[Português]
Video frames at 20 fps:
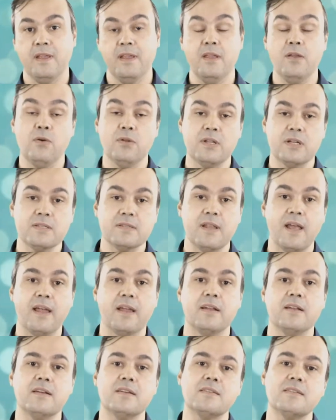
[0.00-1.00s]
e outras
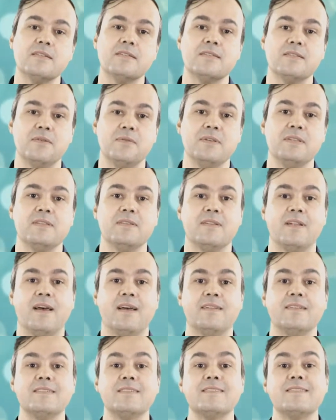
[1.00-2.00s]
técnicas que são
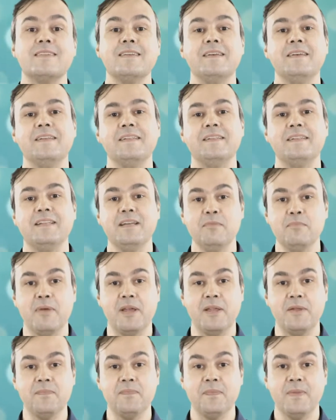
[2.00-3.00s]
ensinadas
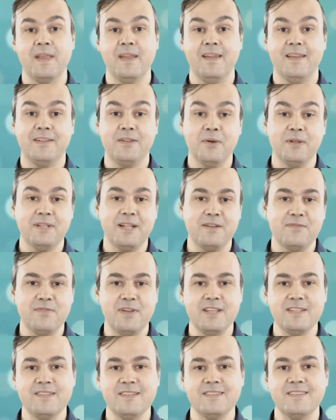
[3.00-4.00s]
também. Então,
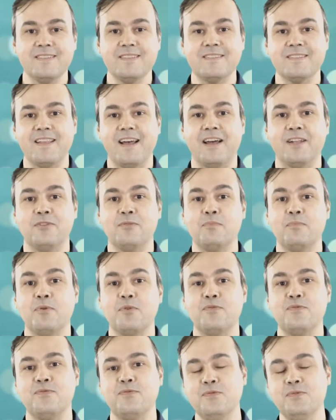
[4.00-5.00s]
através desse estado
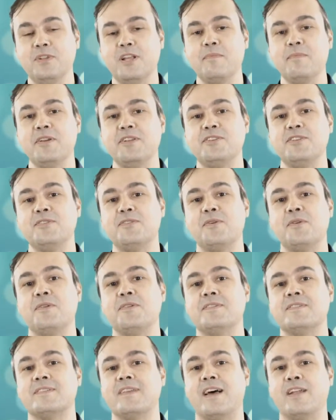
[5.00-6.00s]
profundamente
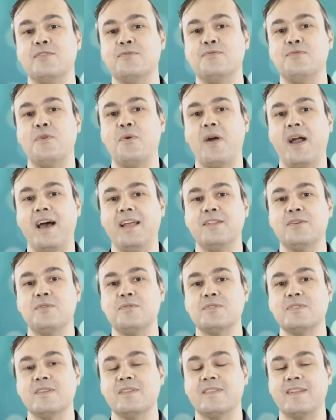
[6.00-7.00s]
interiorizado, focado e
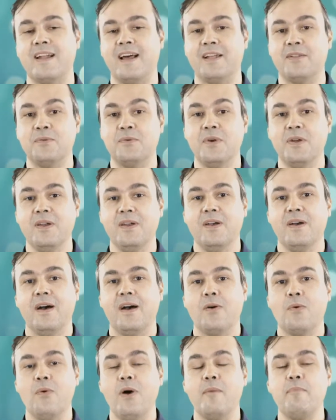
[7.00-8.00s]
concentrado,
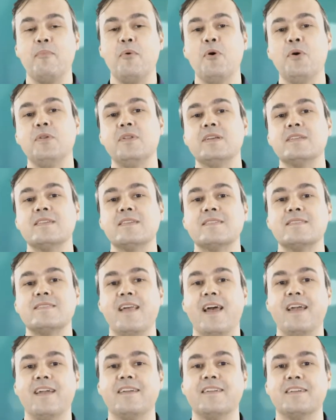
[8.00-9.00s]
com o apoio dessas
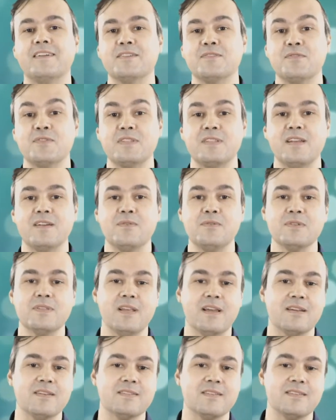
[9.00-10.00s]
técnicas, você
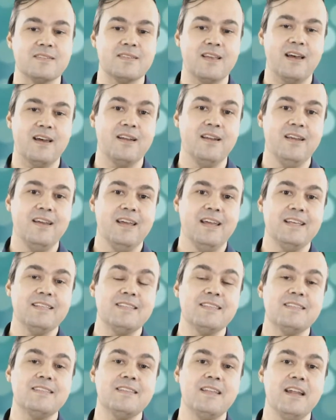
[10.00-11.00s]
consegue acessar
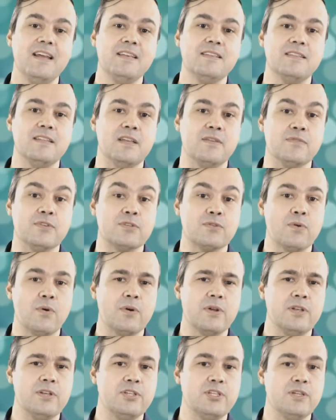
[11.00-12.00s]
esses três níveis:
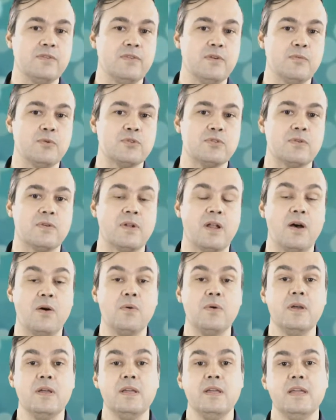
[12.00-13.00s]
cognitivo,
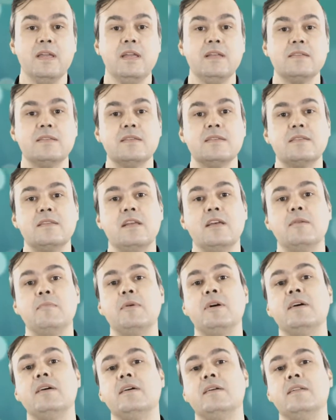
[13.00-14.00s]
emocional e
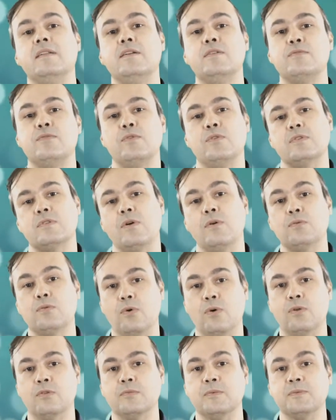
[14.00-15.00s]
sistema nervoso
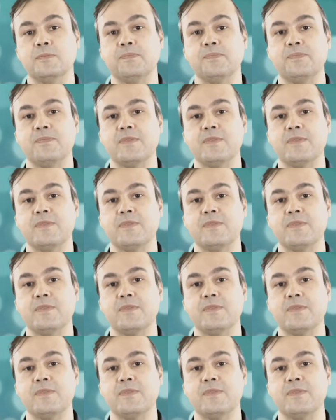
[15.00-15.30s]
autônomo,